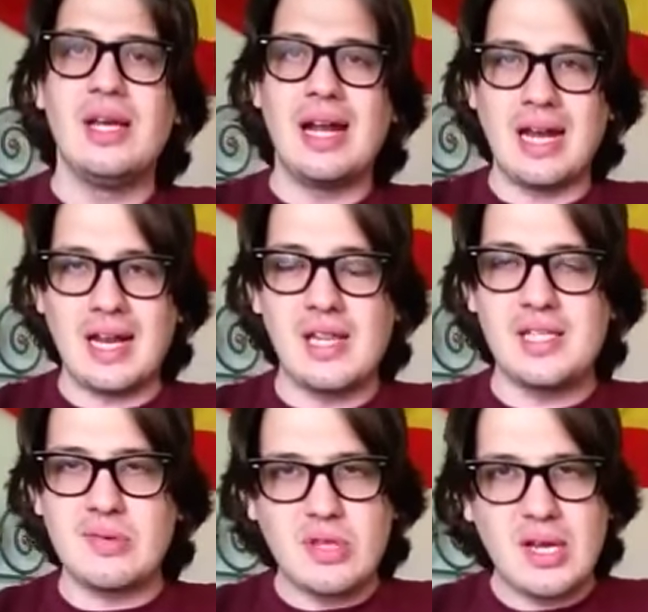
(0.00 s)
Il
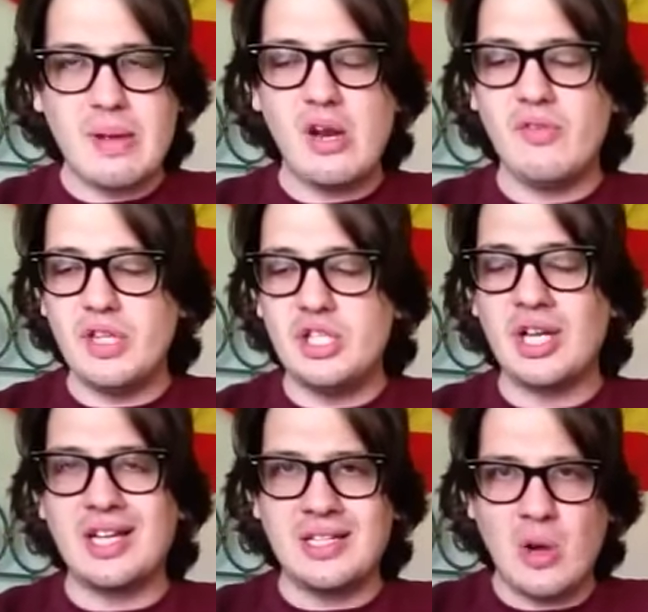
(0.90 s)
grandissimo Delimello vi dice
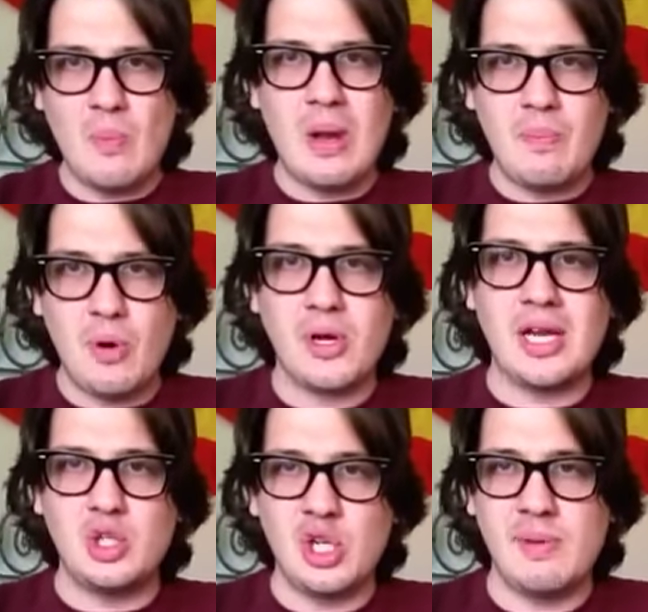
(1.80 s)
che da un bel po' che
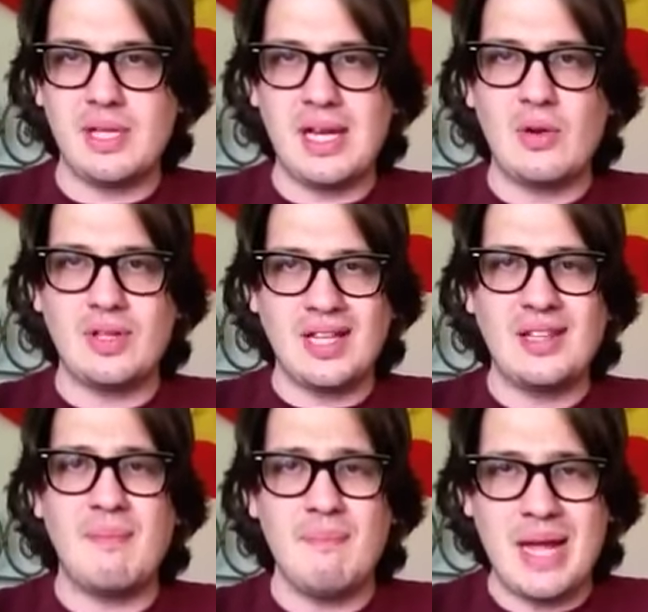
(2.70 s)
il cinema italiano ha
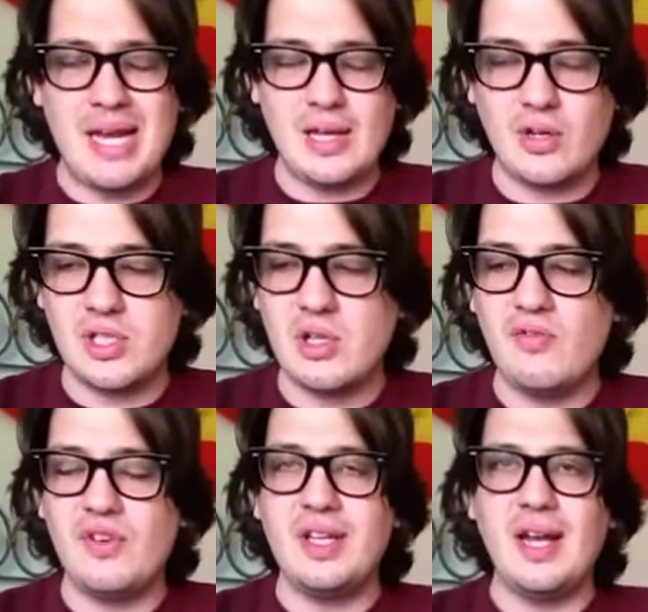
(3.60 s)
tante belle cose da
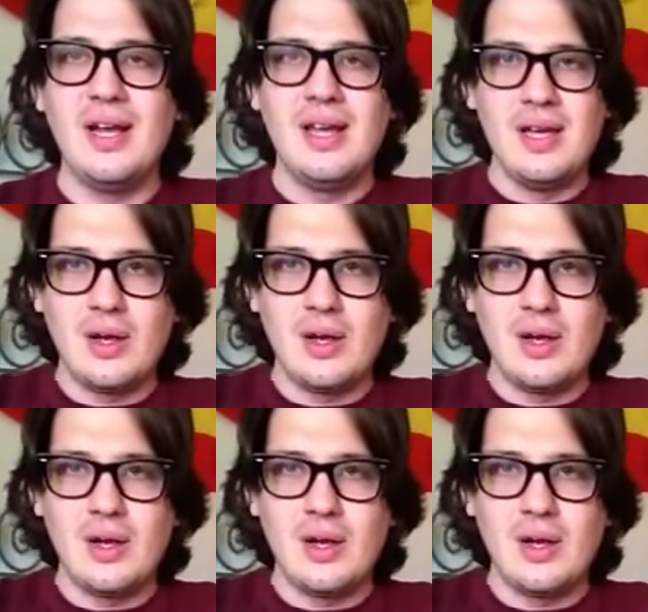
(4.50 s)
offrire,